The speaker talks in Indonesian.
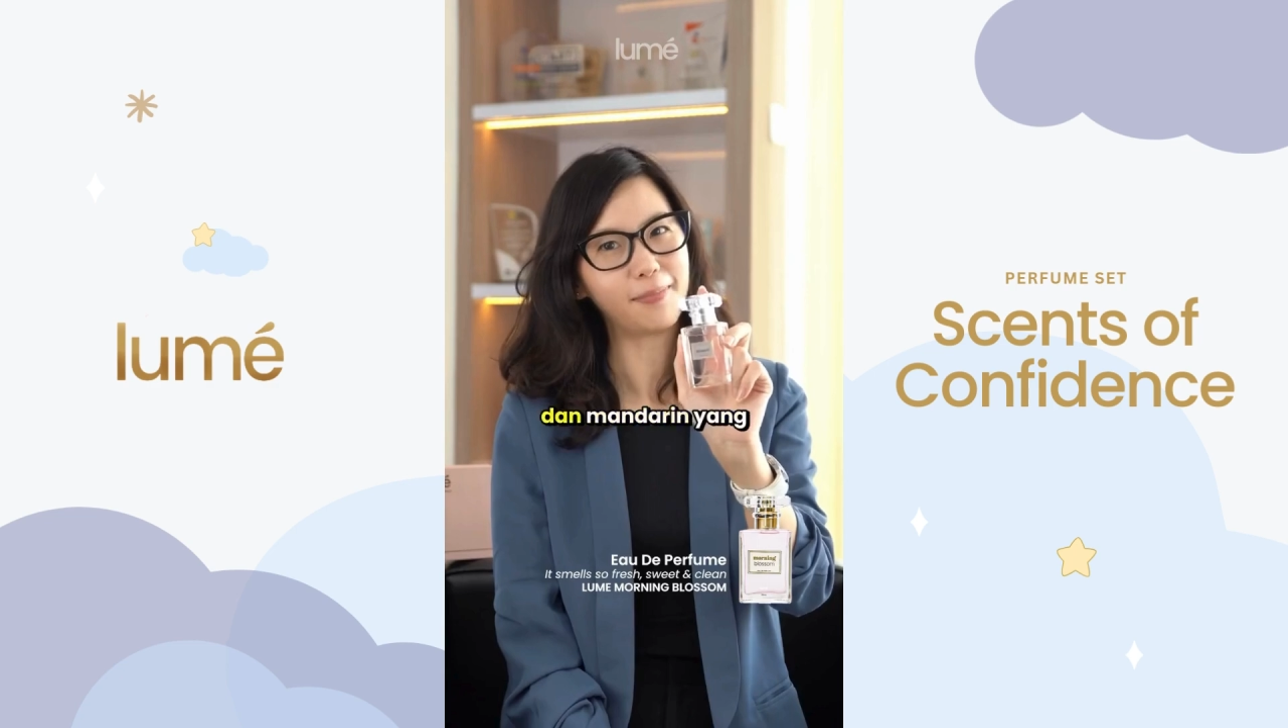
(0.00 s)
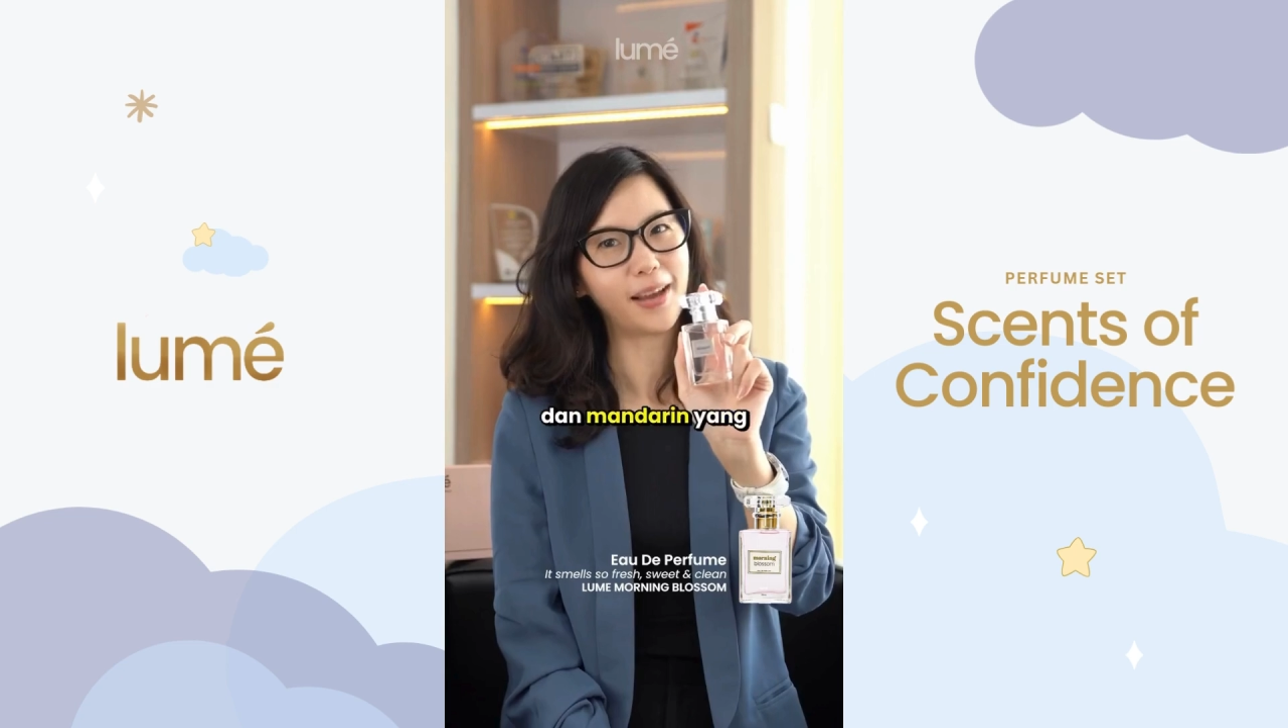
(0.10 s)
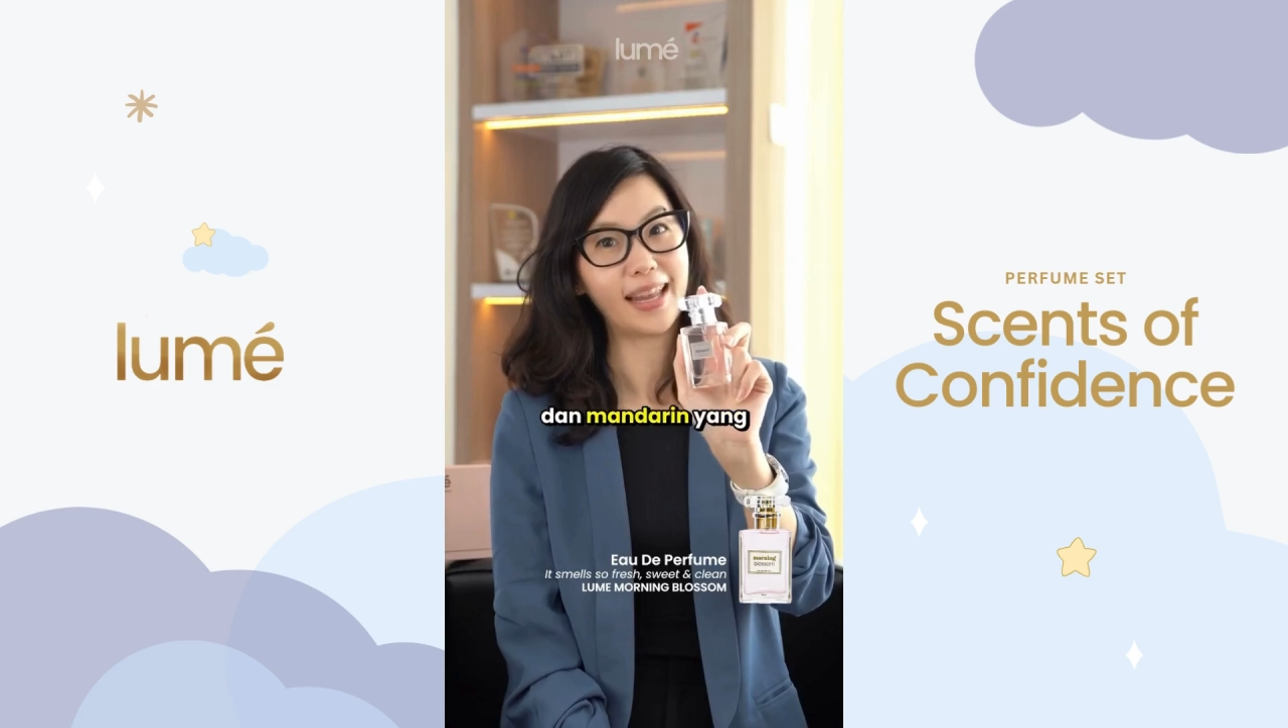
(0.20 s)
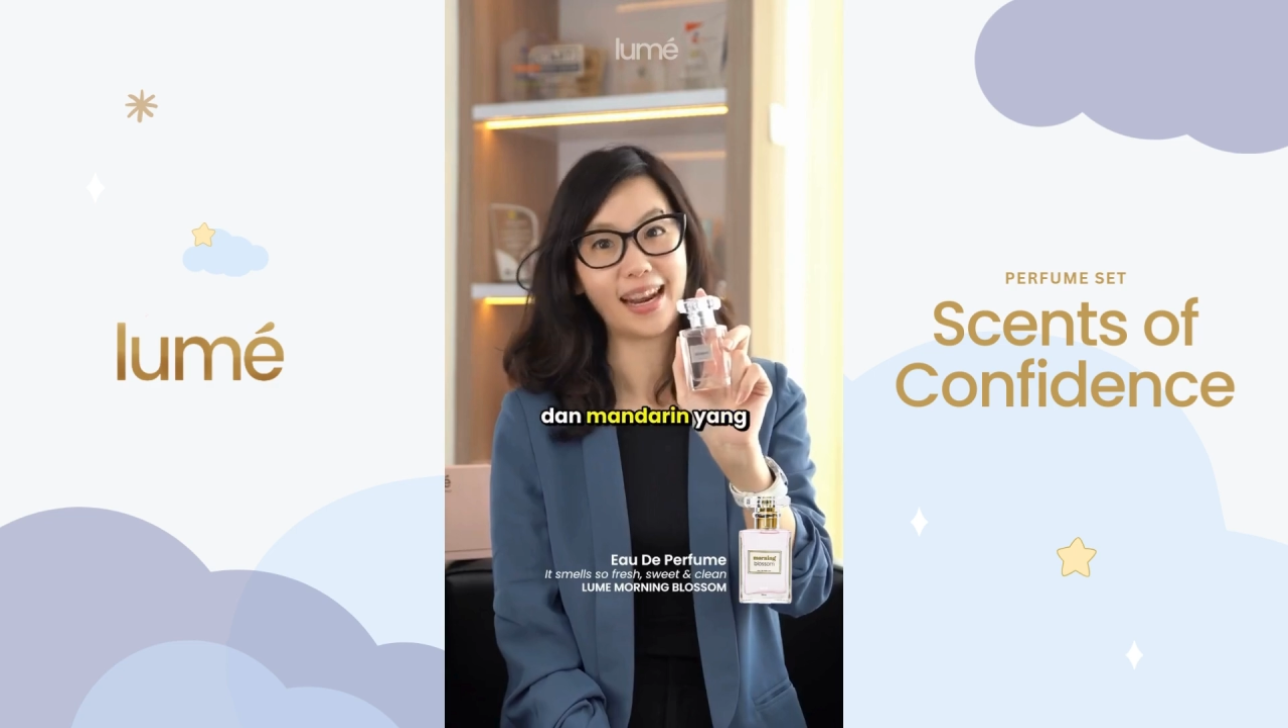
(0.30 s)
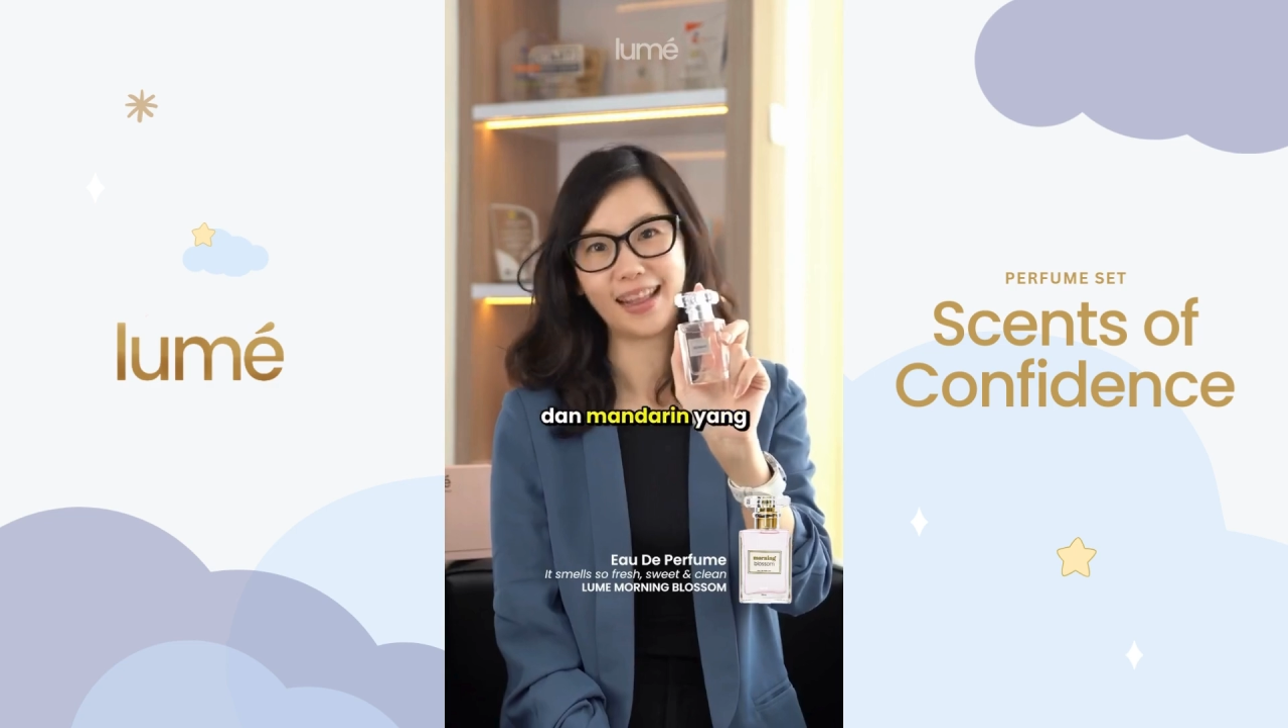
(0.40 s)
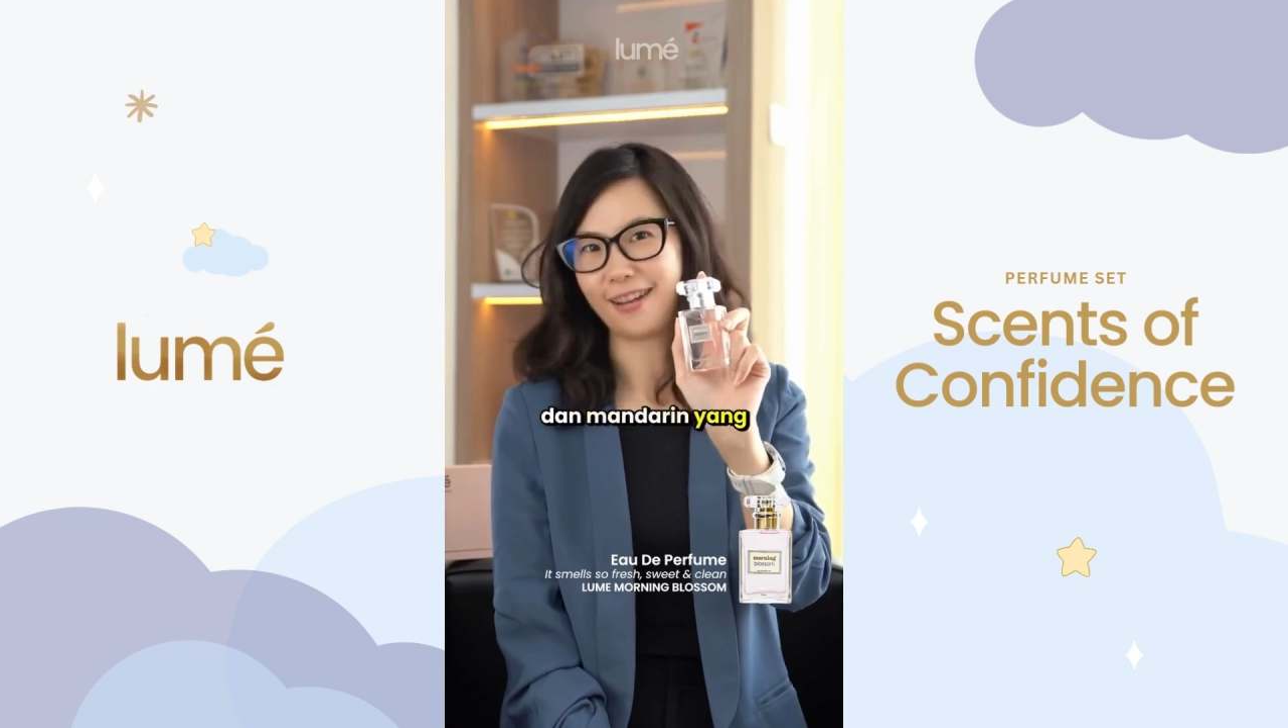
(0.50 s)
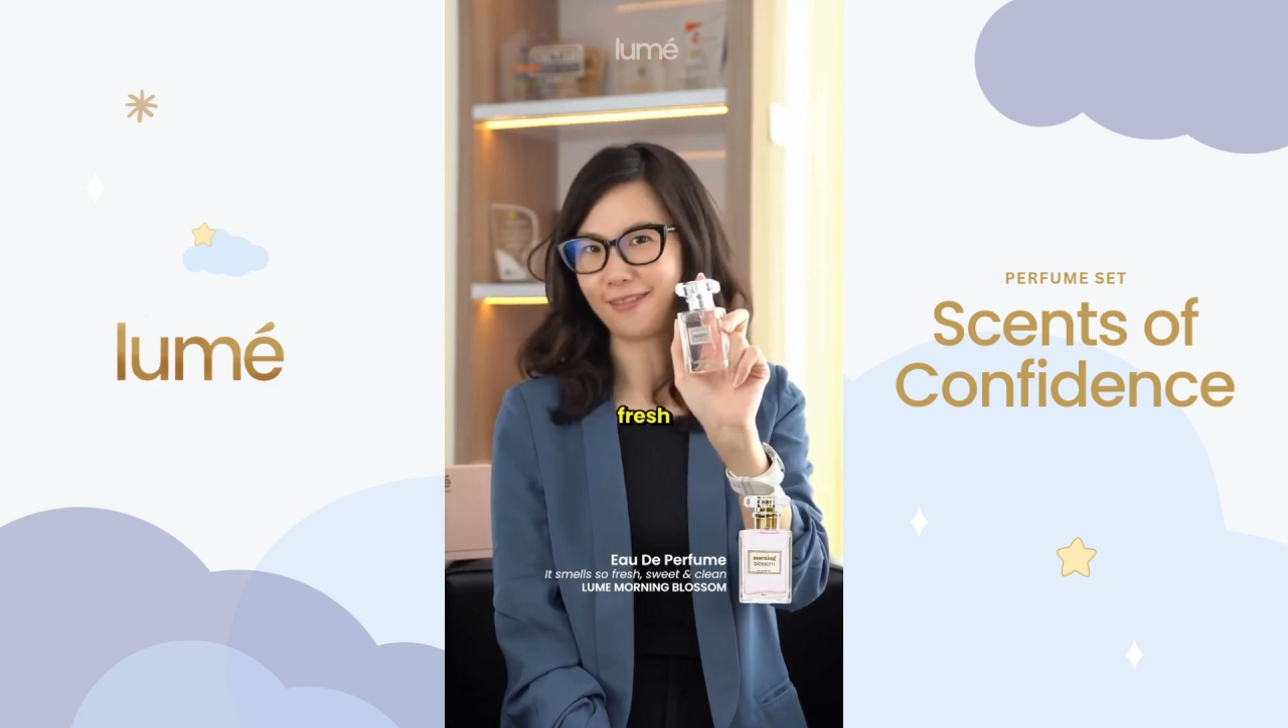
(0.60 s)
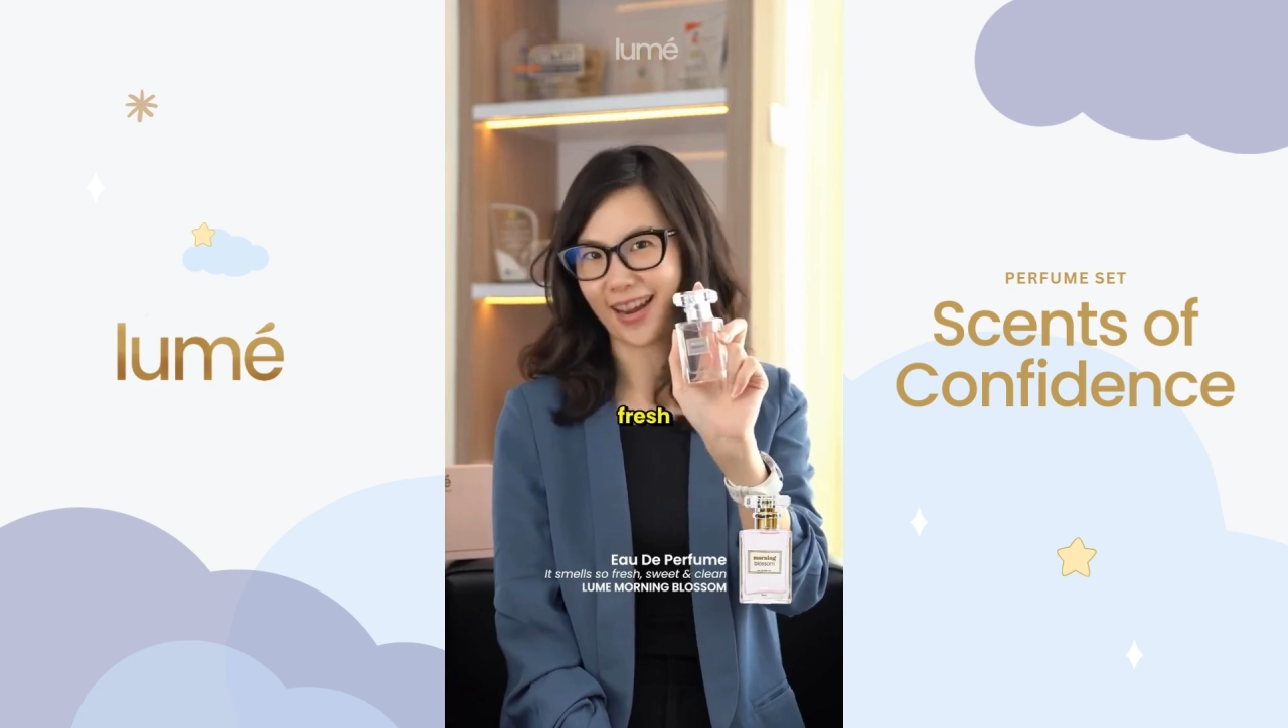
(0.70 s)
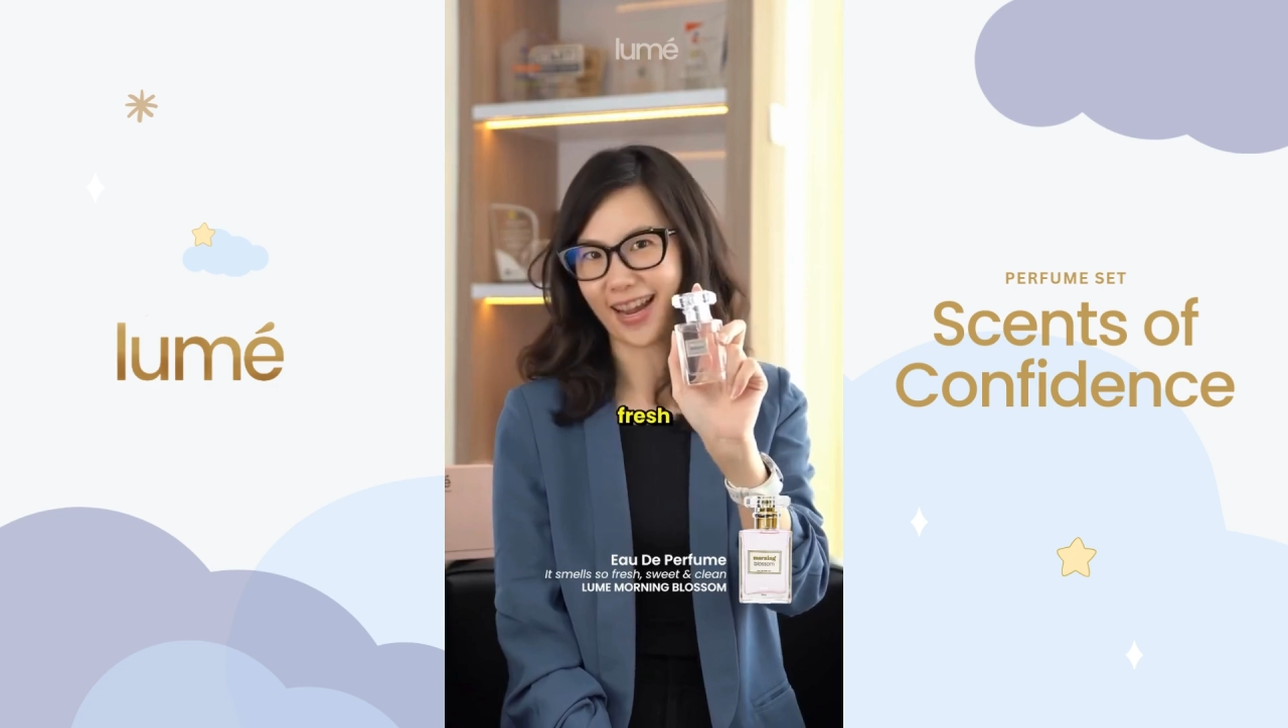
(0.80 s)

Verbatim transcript: dan mandarin yang